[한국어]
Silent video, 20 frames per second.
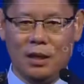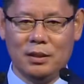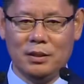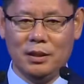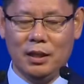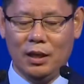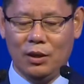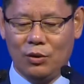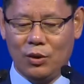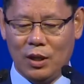
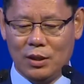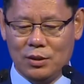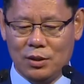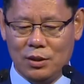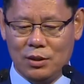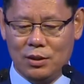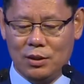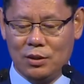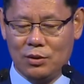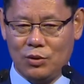이행
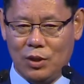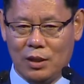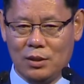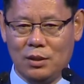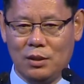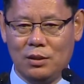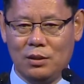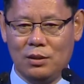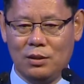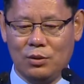과정,
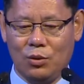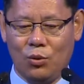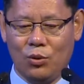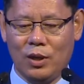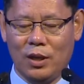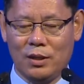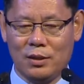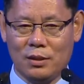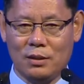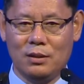과정을
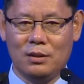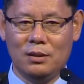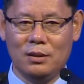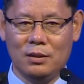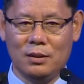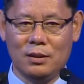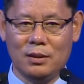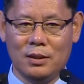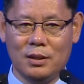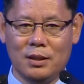통해서
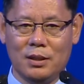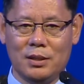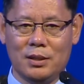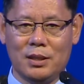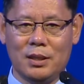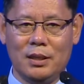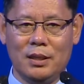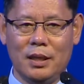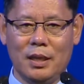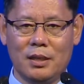
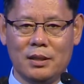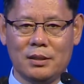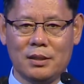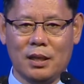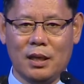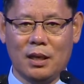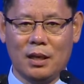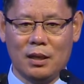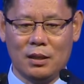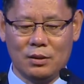신뢰를
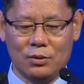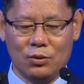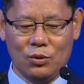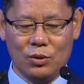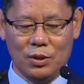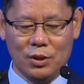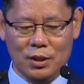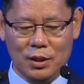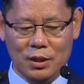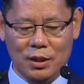쌓아가는
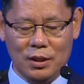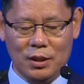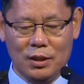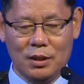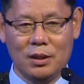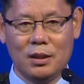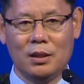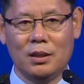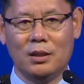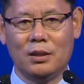노력이
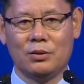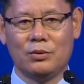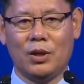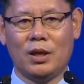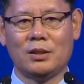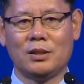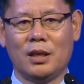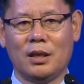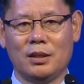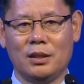
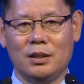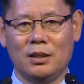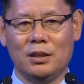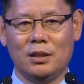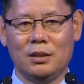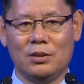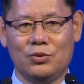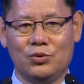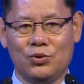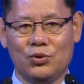
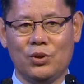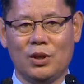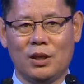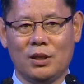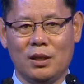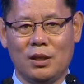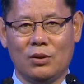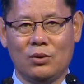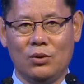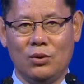굉장히
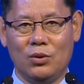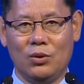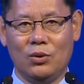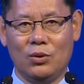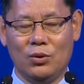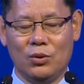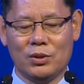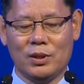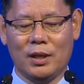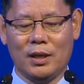중요하다고
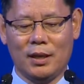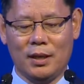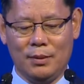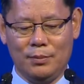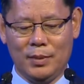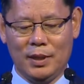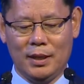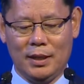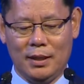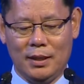어,
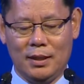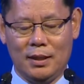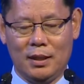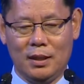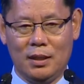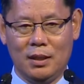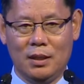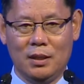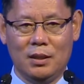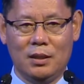생각합니다.
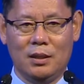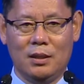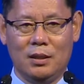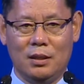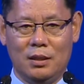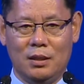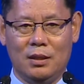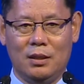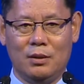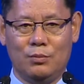
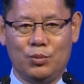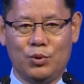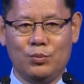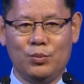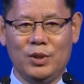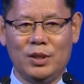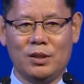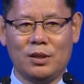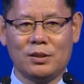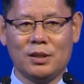아,
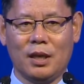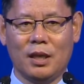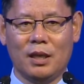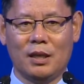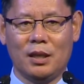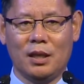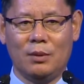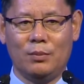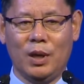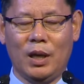북미
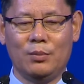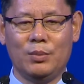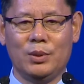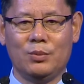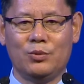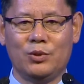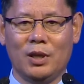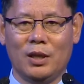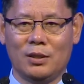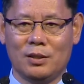정상회담
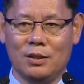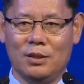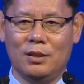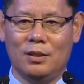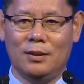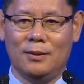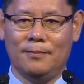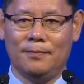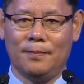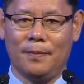합의문에서
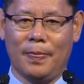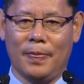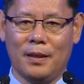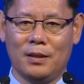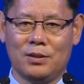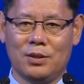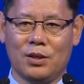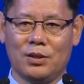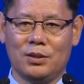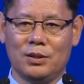
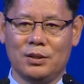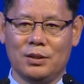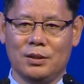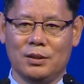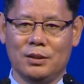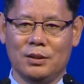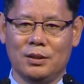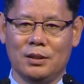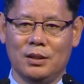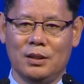
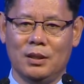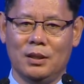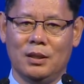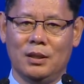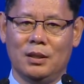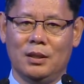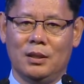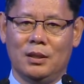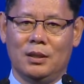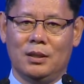저는
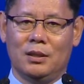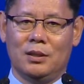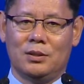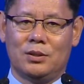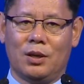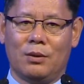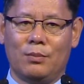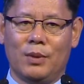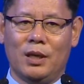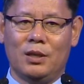
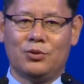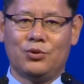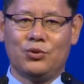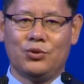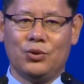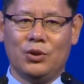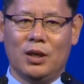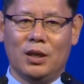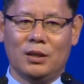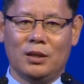정말
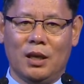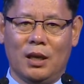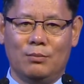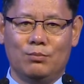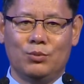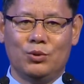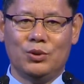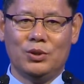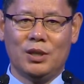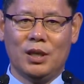중요한 한
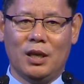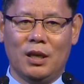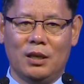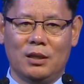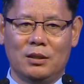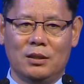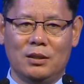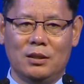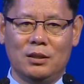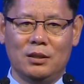
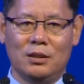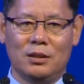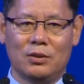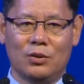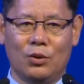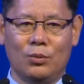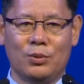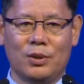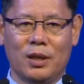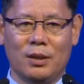문장을
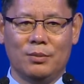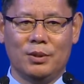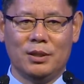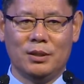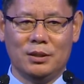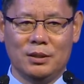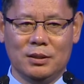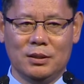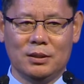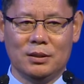
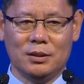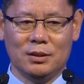꼽으라면은